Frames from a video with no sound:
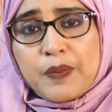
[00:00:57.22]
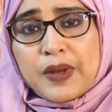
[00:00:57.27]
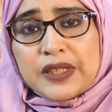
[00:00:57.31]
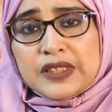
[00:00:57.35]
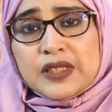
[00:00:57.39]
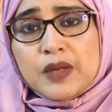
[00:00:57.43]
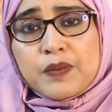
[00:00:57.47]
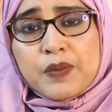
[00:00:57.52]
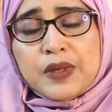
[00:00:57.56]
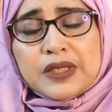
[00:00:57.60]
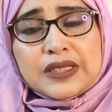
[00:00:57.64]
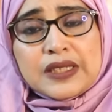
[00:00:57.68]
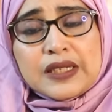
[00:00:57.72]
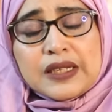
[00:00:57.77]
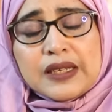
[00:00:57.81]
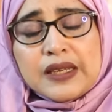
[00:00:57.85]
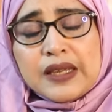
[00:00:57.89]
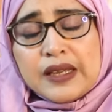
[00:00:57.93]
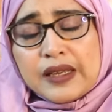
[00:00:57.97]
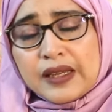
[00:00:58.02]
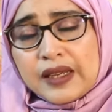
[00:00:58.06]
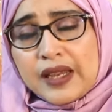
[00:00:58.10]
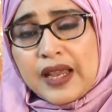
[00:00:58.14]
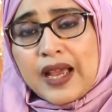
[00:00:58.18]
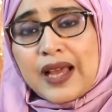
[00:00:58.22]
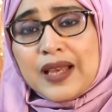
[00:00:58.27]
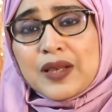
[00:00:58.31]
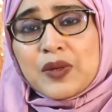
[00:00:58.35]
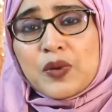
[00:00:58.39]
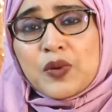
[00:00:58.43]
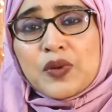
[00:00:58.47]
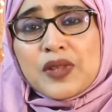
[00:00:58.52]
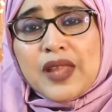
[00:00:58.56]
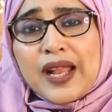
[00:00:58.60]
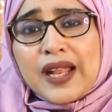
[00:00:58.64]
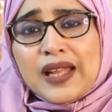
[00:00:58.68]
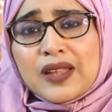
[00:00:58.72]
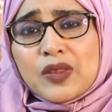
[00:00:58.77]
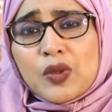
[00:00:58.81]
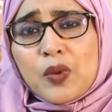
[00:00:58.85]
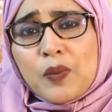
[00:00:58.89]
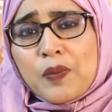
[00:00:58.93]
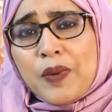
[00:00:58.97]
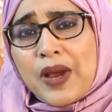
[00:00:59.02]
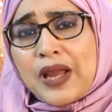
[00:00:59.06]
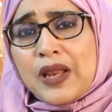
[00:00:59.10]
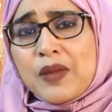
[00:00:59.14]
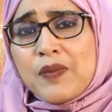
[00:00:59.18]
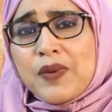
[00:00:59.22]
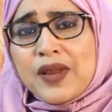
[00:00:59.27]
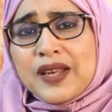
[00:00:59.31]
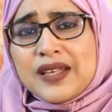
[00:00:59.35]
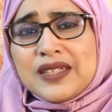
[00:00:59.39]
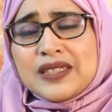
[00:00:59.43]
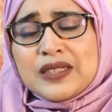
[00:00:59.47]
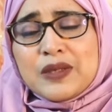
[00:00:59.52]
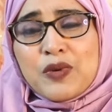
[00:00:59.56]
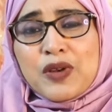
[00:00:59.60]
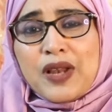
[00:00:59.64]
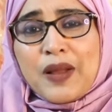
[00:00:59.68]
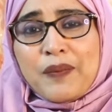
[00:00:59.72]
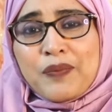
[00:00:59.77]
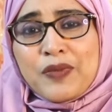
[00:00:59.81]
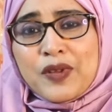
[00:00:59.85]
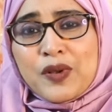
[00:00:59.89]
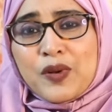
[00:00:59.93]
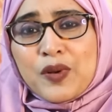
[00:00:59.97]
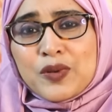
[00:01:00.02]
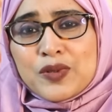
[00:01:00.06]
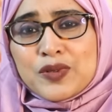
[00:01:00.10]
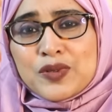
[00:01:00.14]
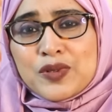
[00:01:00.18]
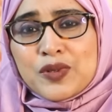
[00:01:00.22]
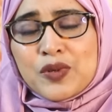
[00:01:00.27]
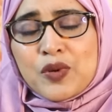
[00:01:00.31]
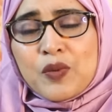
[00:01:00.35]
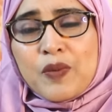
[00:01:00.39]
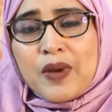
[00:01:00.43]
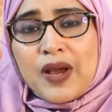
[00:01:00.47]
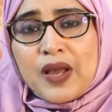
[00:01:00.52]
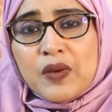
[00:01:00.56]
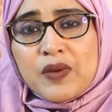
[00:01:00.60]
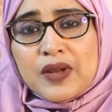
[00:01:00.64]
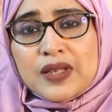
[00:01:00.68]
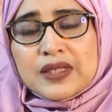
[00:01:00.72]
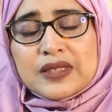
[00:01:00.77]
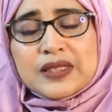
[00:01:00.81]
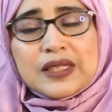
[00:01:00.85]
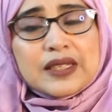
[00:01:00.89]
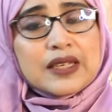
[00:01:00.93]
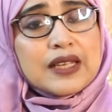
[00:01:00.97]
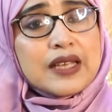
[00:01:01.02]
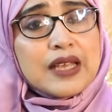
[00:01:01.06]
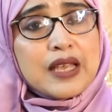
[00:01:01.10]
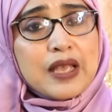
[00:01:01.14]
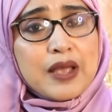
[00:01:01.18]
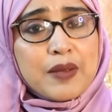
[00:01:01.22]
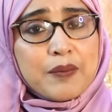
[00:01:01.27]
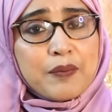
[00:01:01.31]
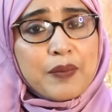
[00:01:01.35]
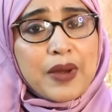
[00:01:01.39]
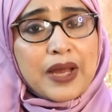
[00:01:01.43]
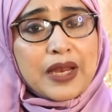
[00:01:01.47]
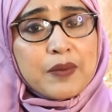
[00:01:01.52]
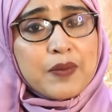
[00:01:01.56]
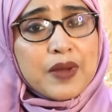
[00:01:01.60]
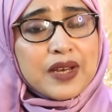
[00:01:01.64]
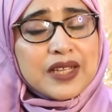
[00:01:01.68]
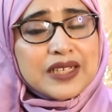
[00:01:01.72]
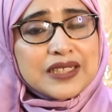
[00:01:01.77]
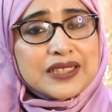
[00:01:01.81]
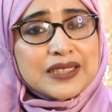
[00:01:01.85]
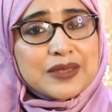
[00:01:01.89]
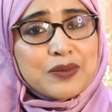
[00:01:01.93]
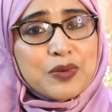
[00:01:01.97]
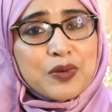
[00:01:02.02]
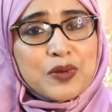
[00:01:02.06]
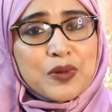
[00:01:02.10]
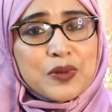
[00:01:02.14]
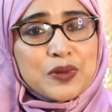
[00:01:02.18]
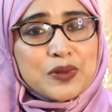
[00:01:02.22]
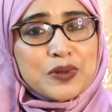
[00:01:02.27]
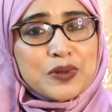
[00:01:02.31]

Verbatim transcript: পাশাপাশি খেয়াল করে দেখেন তো পারিবারিক জীবন আপনি কতটুকু ভালো আছেন পারিবারিক জীবনেও